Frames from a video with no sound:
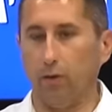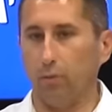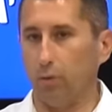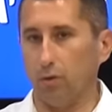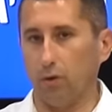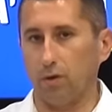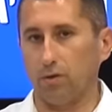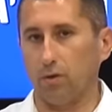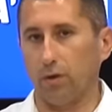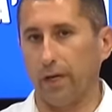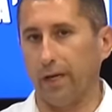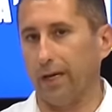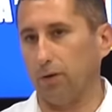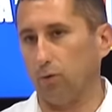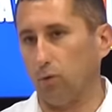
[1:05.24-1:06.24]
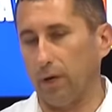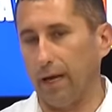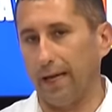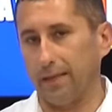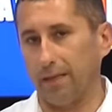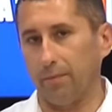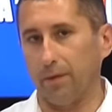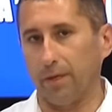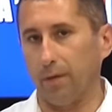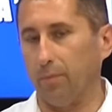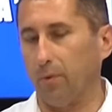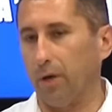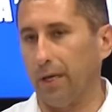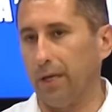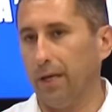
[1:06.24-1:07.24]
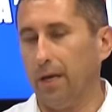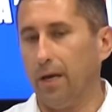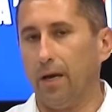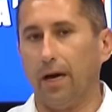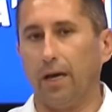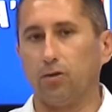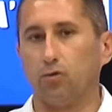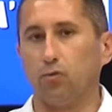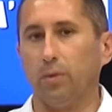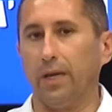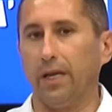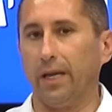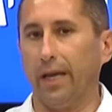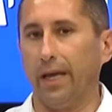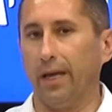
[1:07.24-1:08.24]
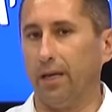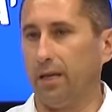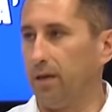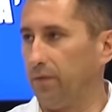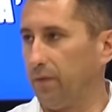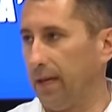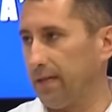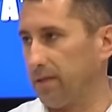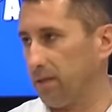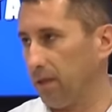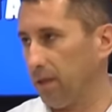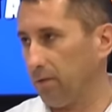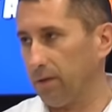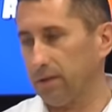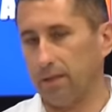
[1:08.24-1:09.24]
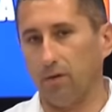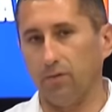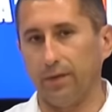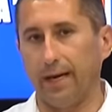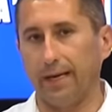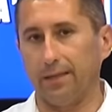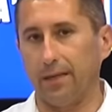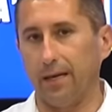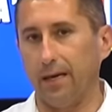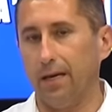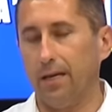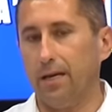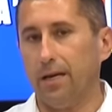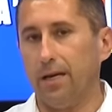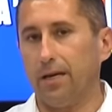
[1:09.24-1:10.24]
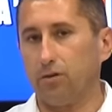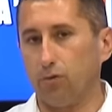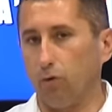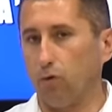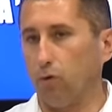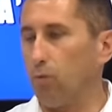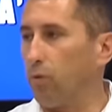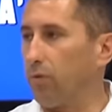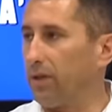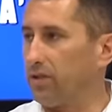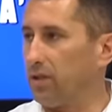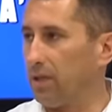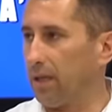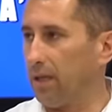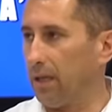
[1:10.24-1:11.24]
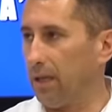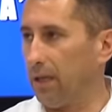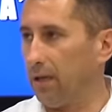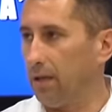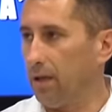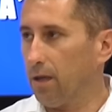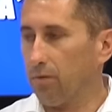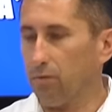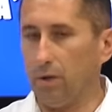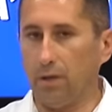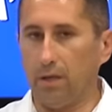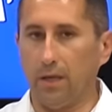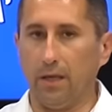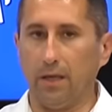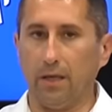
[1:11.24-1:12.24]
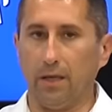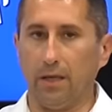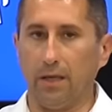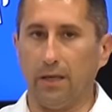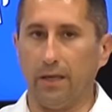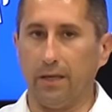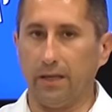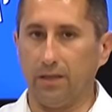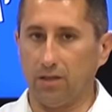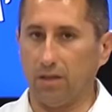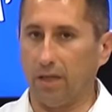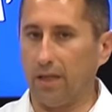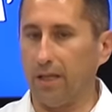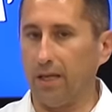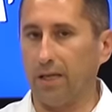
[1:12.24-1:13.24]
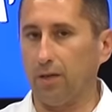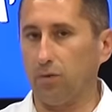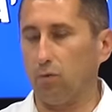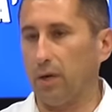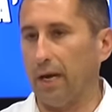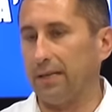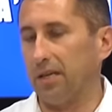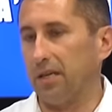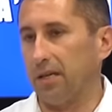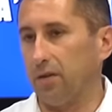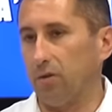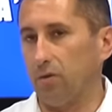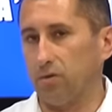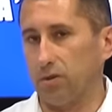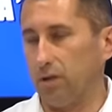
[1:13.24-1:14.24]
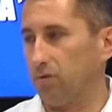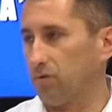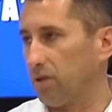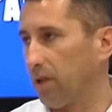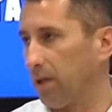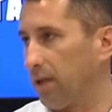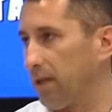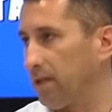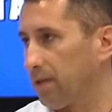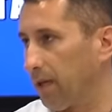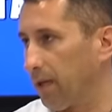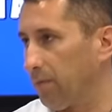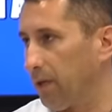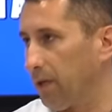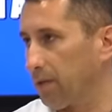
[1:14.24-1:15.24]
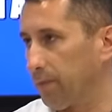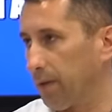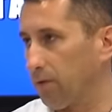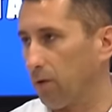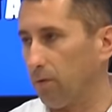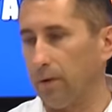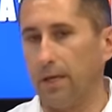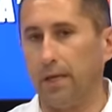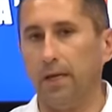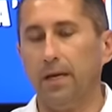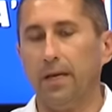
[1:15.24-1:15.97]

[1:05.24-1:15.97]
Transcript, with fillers: o piuttosto che Caturcata, perché poi a subire i riflessi di questa ondata sono comunque i cittadini quindi eh, i cittadini di Caturcata credo non siano cittadini di Serie B rispetto a quelli